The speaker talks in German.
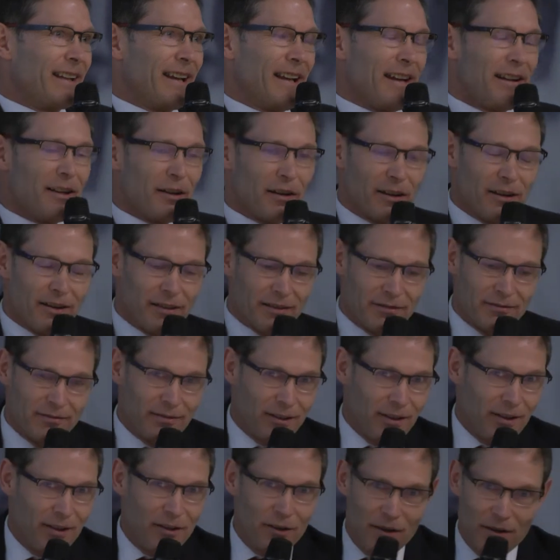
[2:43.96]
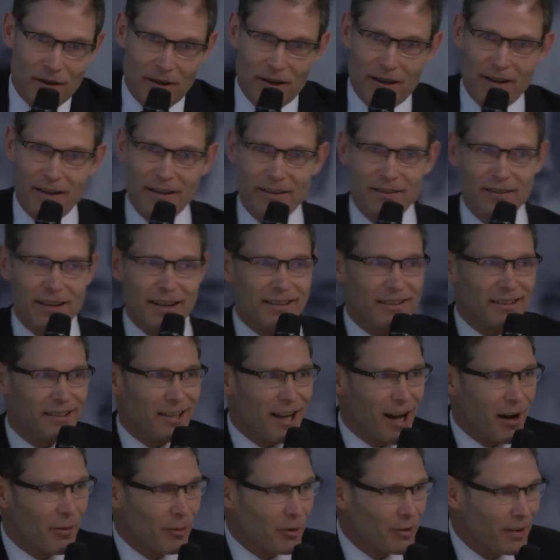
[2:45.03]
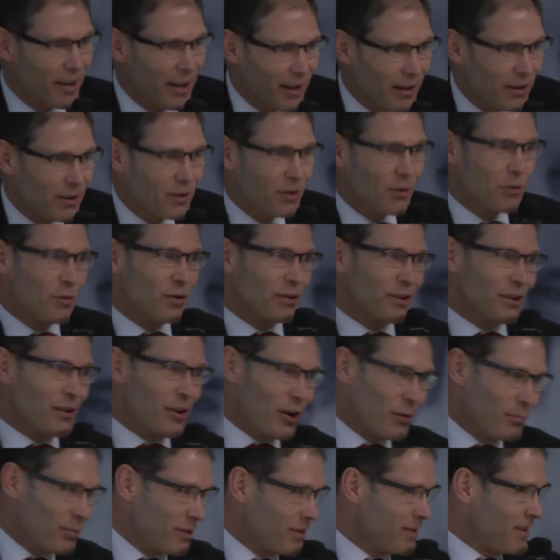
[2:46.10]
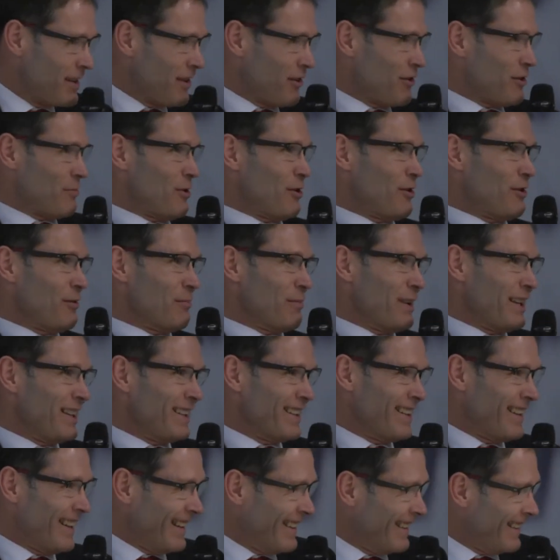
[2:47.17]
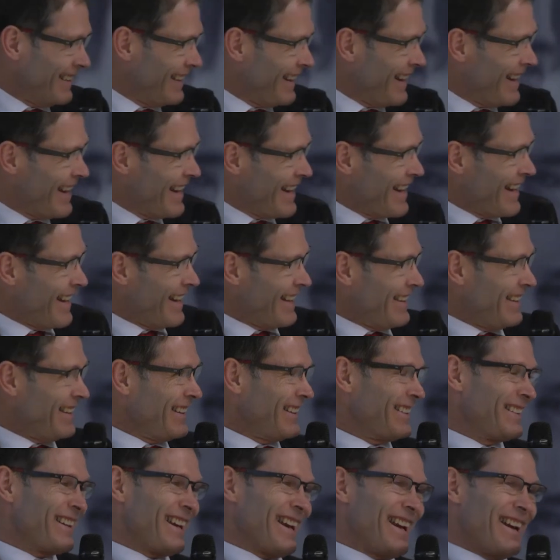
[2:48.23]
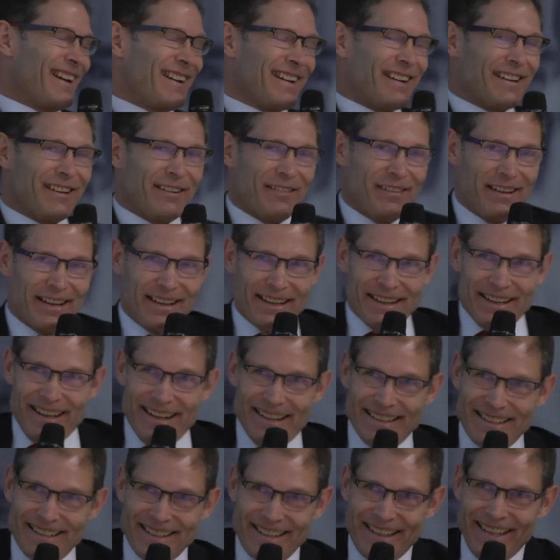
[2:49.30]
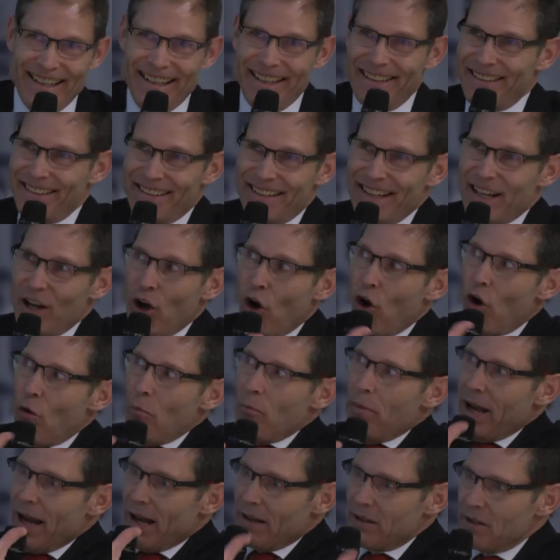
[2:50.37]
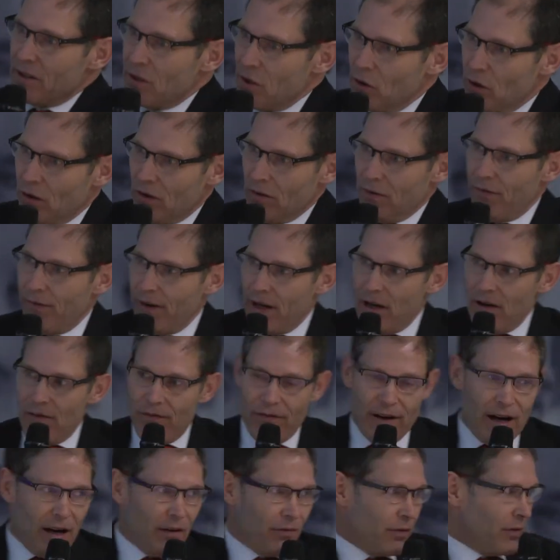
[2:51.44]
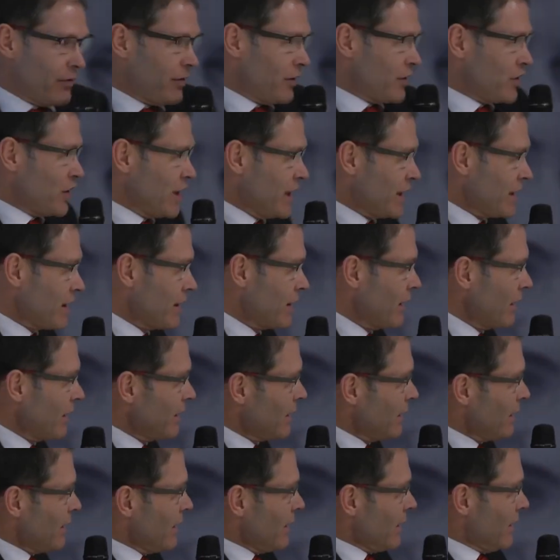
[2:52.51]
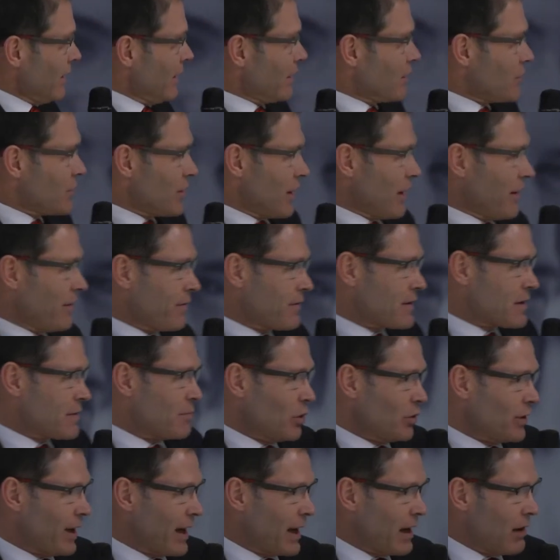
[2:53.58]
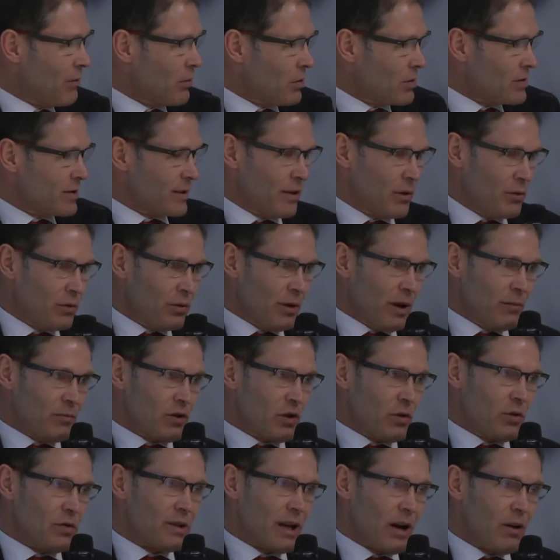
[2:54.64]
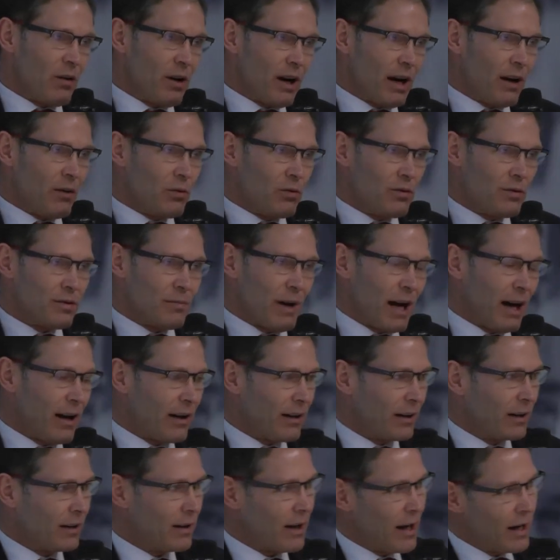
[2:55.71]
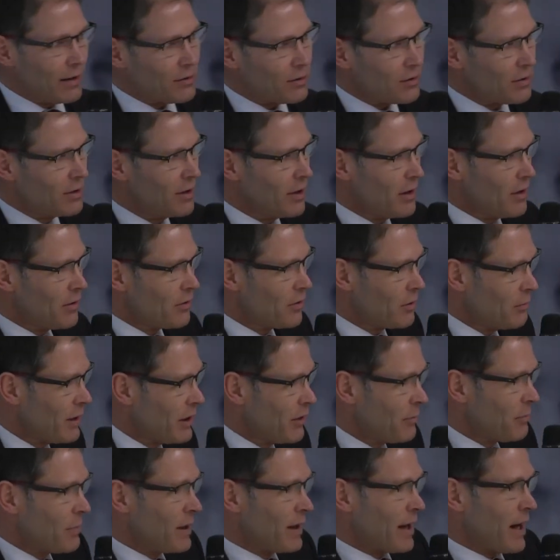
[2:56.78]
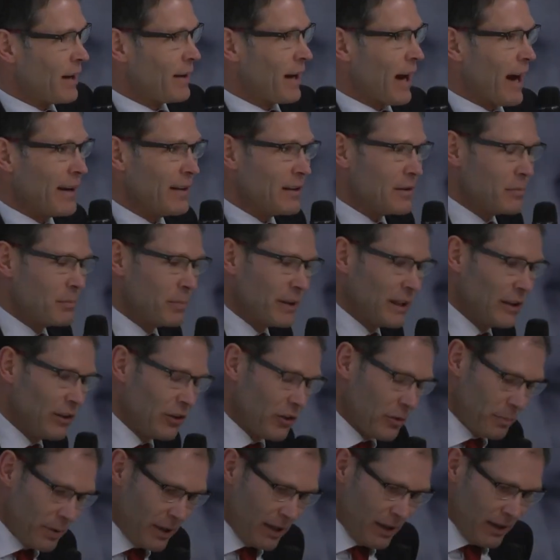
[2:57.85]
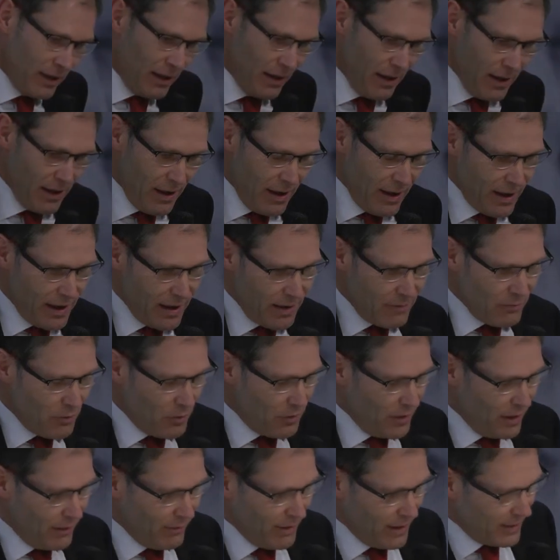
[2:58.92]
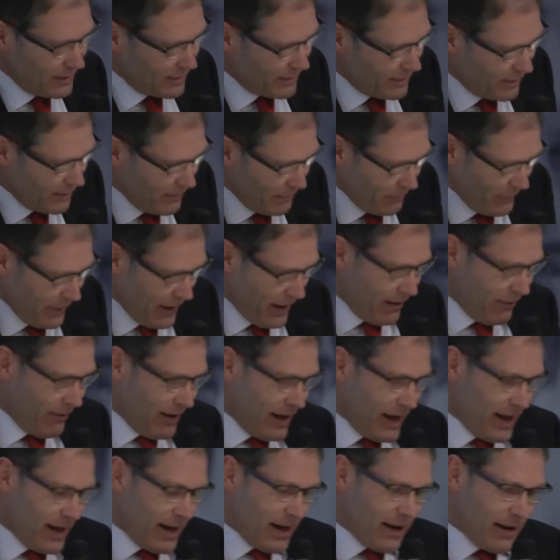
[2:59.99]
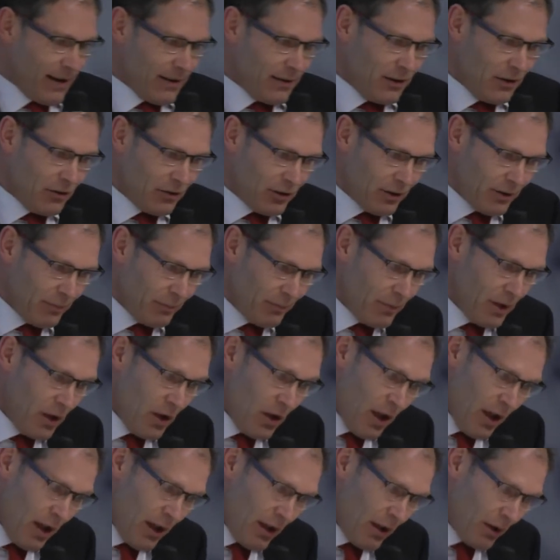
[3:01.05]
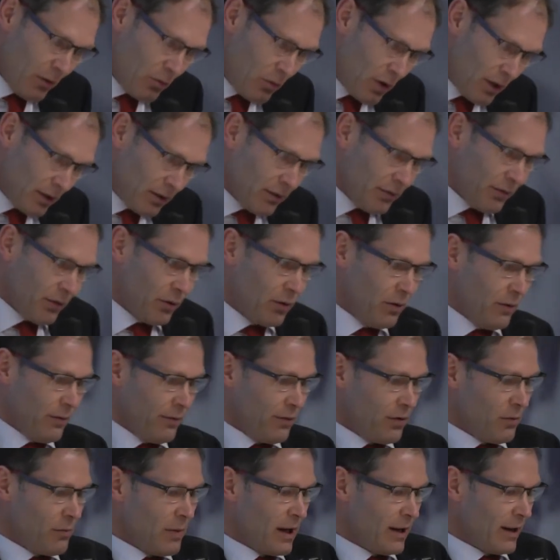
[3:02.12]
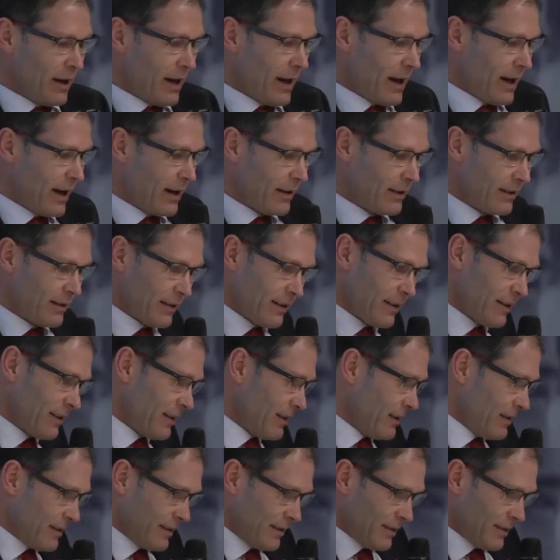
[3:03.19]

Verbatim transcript: denke, äh, geschätzte Damen und Herren, guten Abend zuerst mal miteinander. Äh, ich denke, es gibt die Kombination vielfach von verschiedenen äh, Geschäftsmodellen, die es dann am Schluss auch ausmachen Ich habe da zum Beispiel gerade ein Beispiel, äh, das ich möchte erwähnen Das ist ein äh, guter Freund von mir, der hat äh,